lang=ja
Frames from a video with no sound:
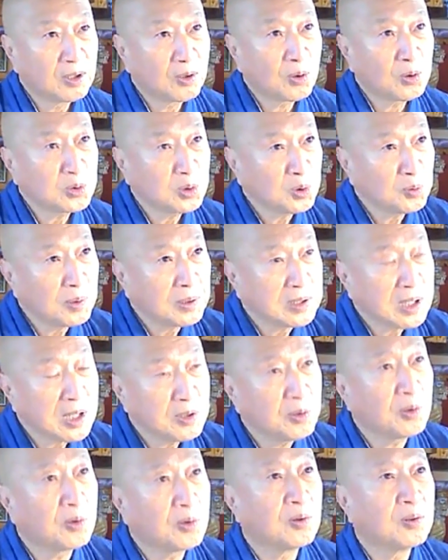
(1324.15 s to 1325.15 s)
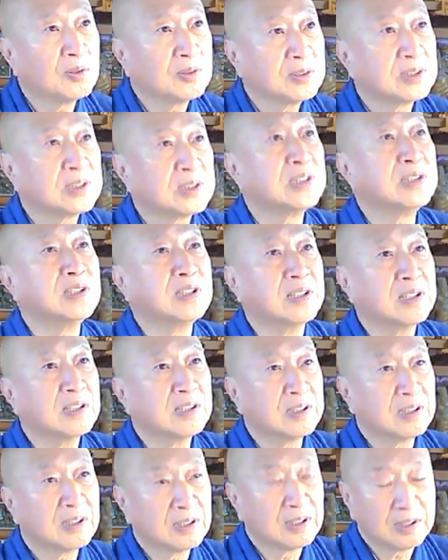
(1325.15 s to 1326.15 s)
言葉での真理。
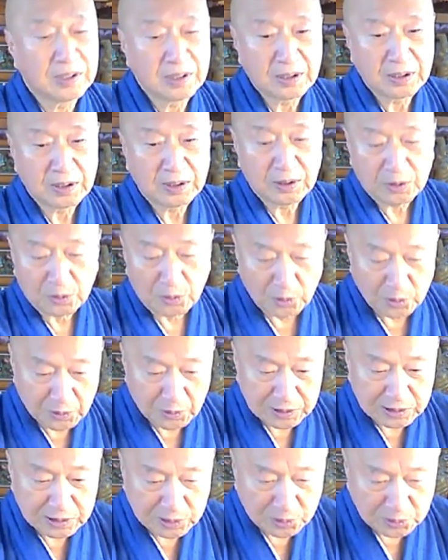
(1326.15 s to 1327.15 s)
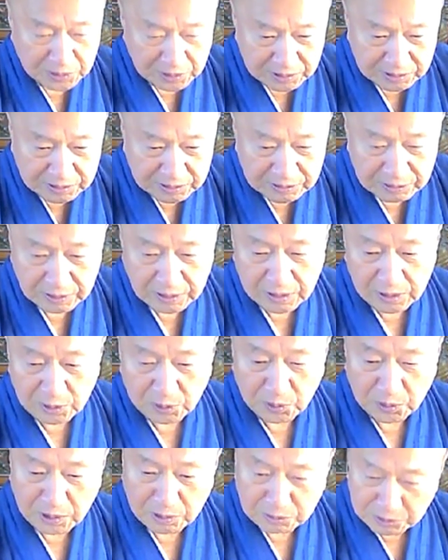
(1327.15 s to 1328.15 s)
これは白です。
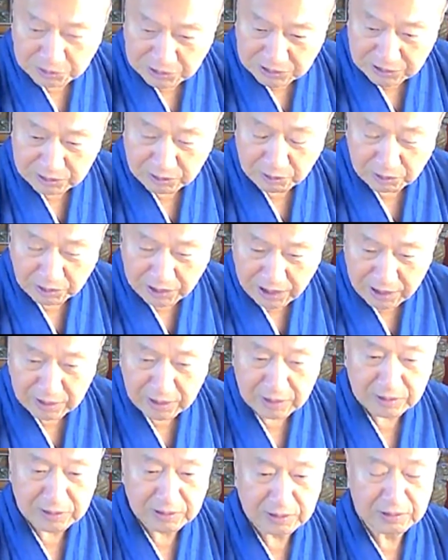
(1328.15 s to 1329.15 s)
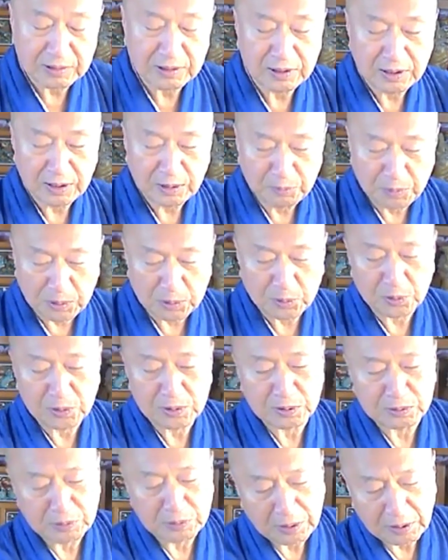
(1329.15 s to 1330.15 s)
これはグリーン、グレーンです。まあ、これ
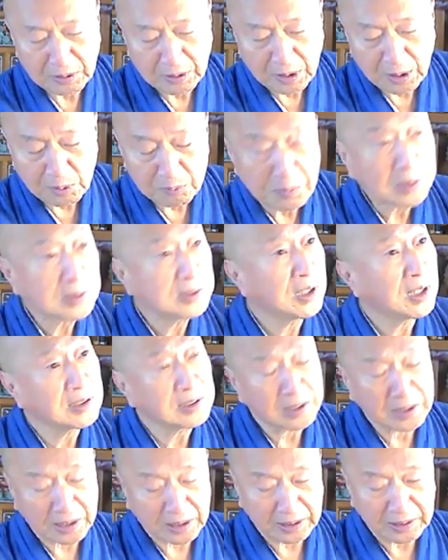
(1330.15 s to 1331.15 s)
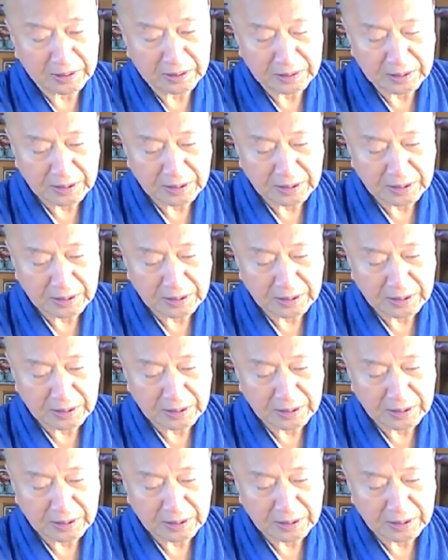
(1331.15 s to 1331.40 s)
ですね。間違いじゃない。